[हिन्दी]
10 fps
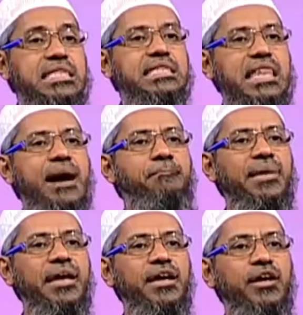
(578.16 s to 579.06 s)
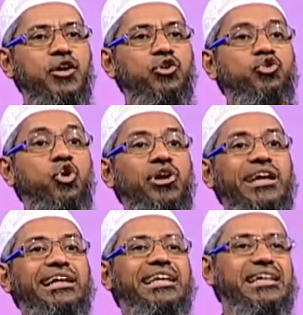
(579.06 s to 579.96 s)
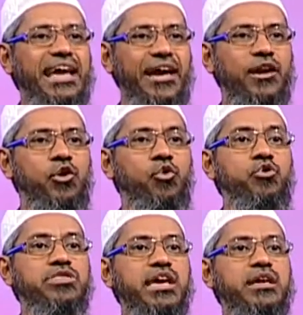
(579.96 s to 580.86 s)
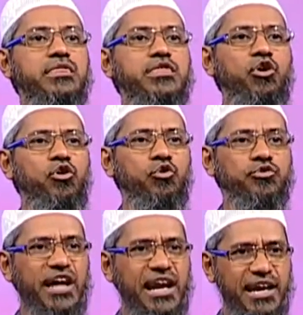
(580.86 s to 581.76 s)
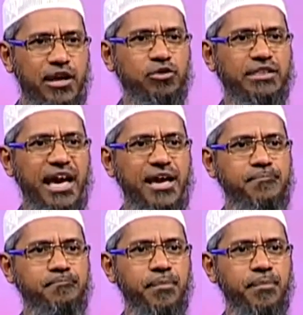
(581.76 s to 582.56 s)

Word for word: इस्लाम में जो ग्रीटिंग है उससे किसी को नुकसान नहीं होता है